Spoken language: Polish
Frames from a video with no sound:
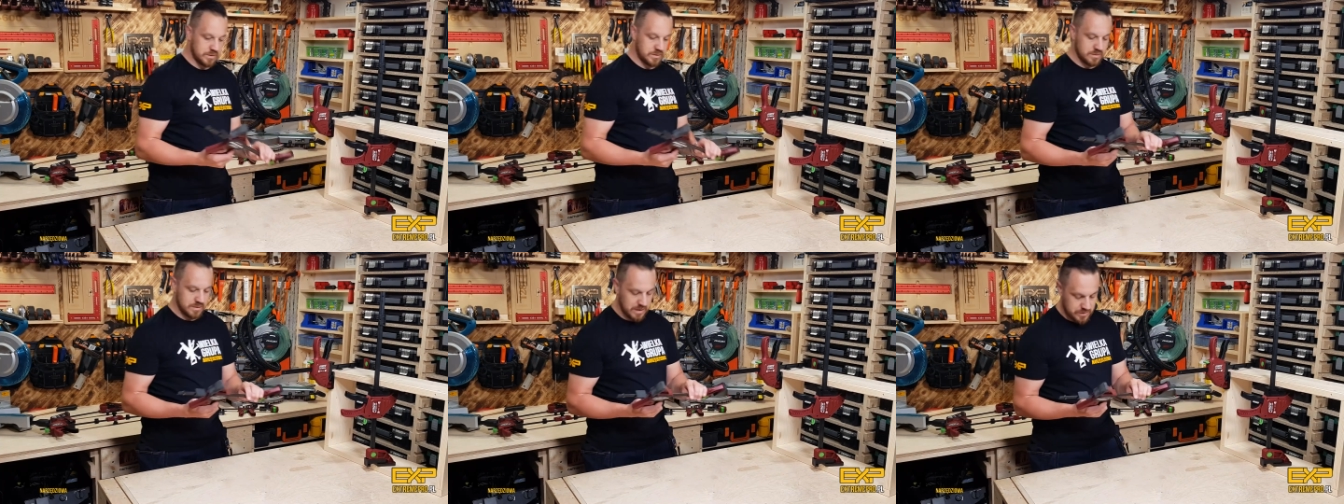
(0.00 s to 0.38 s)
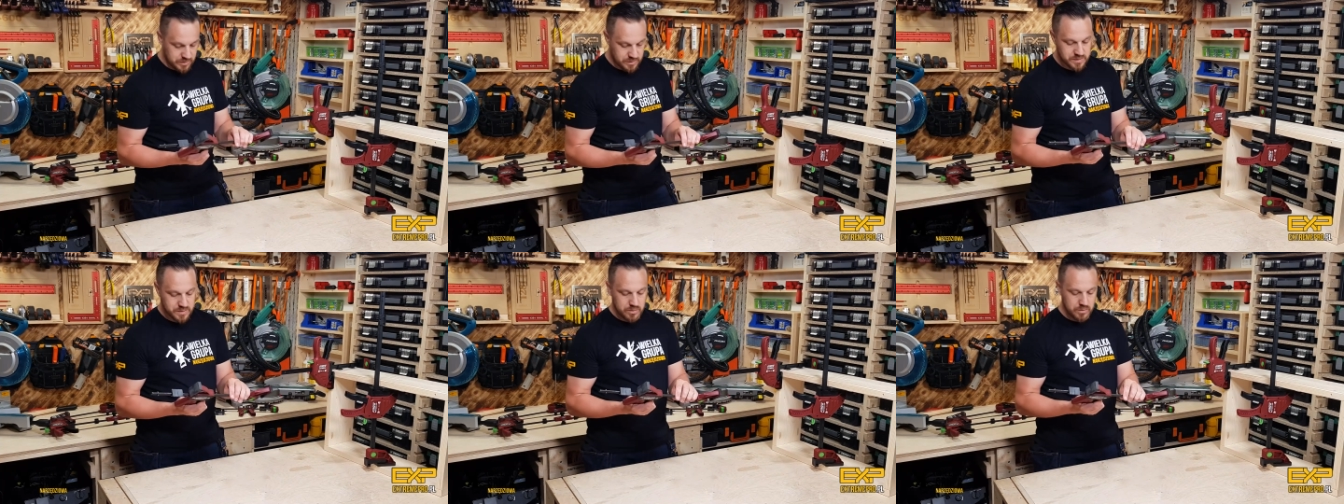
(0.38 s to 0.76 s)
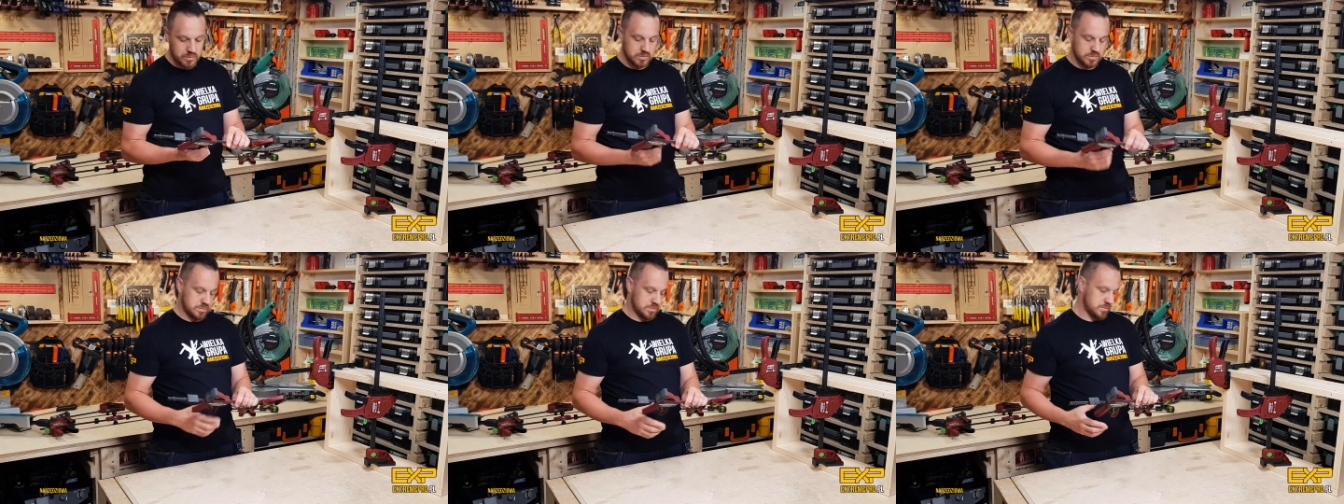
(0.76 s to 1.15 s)
nacisku
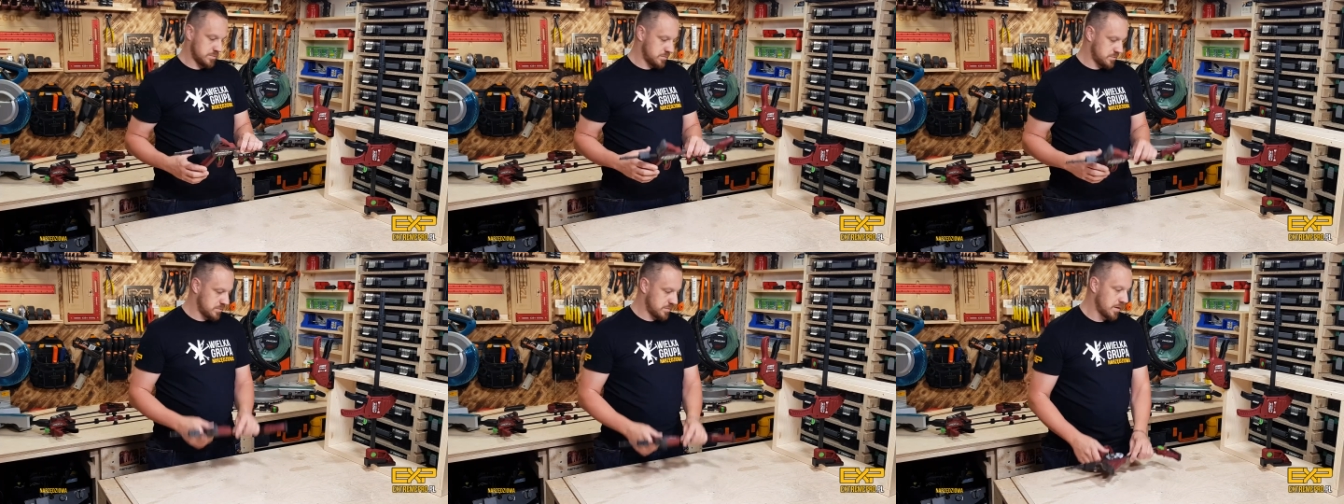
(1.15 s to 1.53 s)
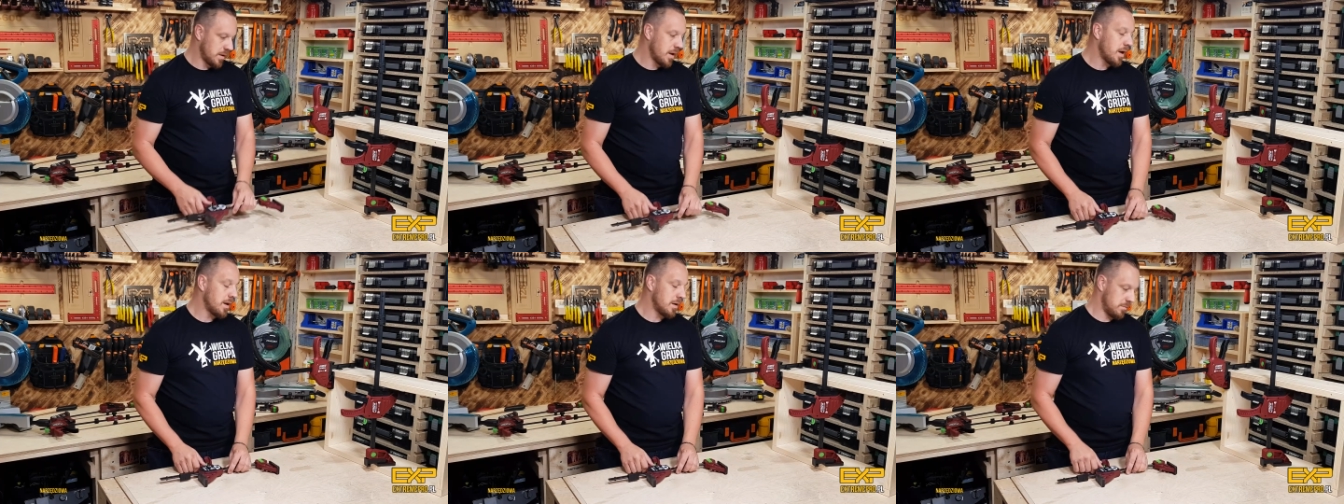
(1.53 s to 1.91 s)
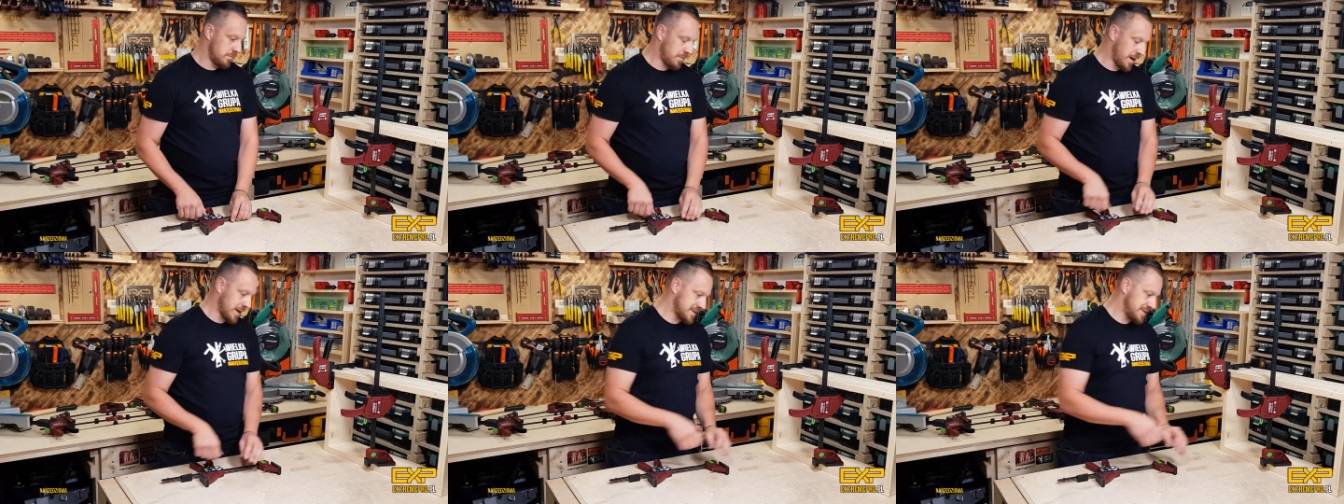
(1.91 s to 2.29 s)

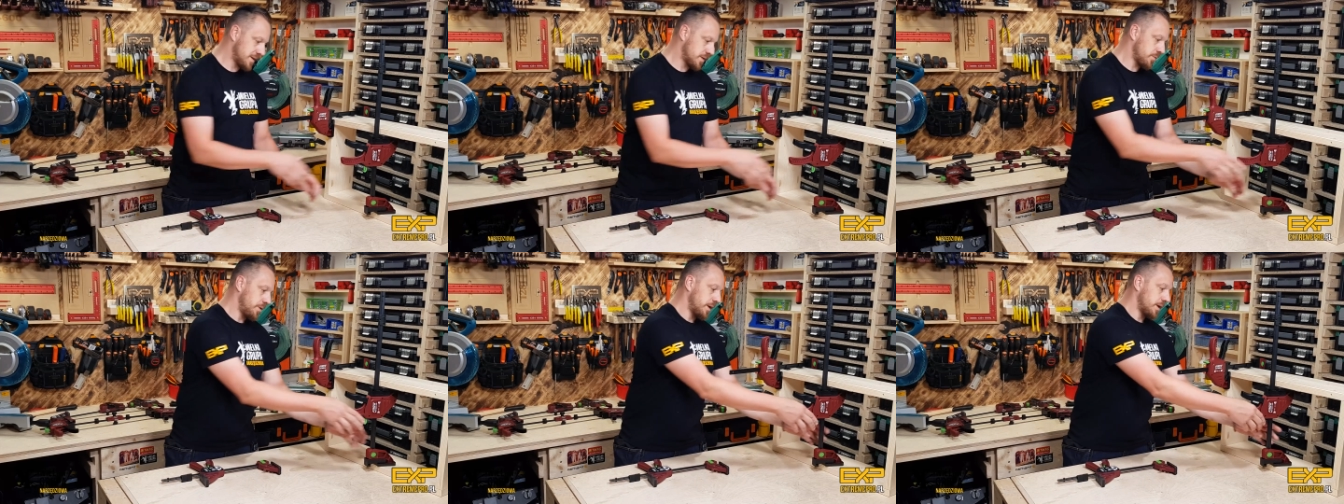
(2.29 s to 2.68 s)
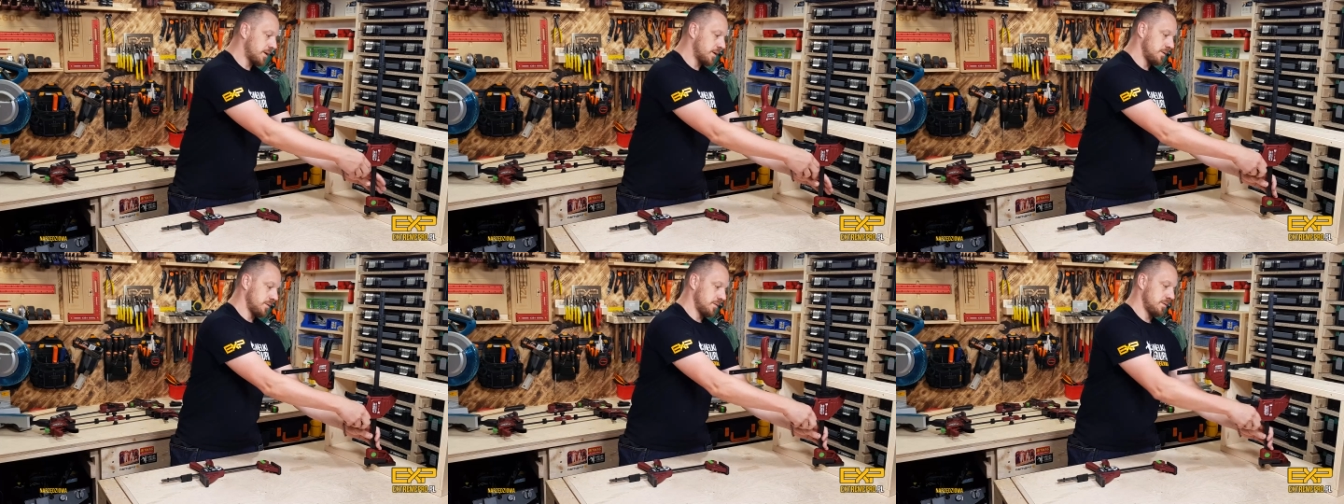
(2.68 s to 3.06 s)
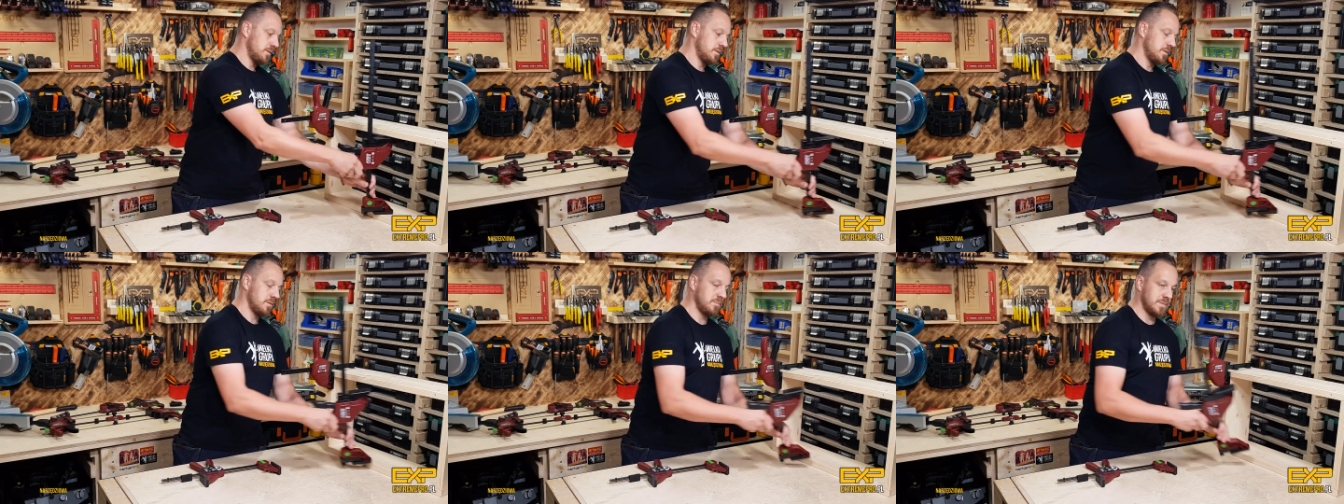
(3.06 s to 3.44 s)
Maxi Quick
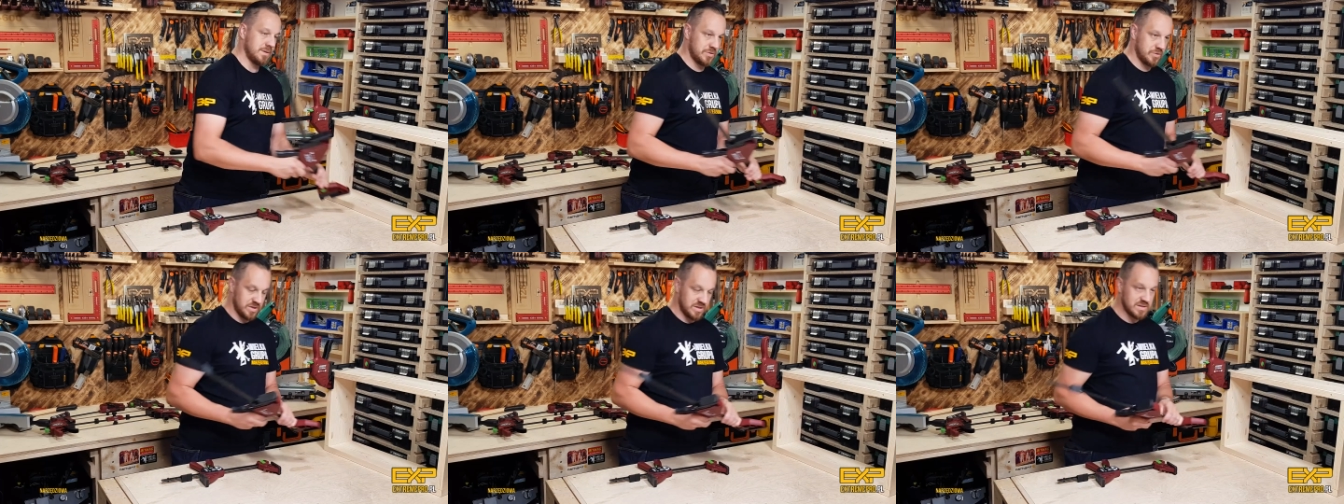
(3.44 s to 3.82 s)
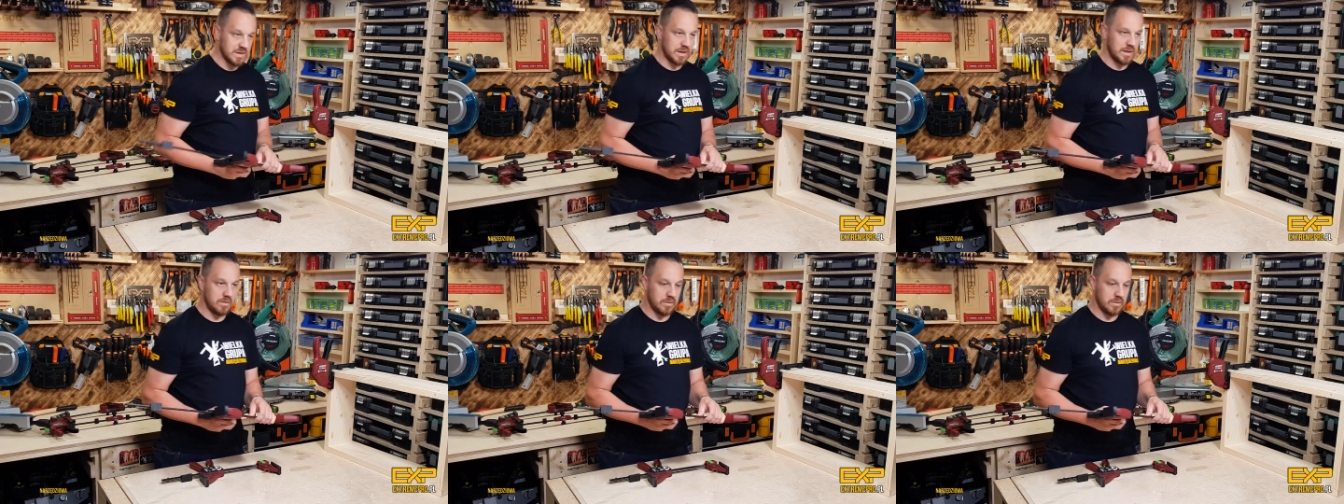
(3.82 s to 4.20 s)
ma 300 kg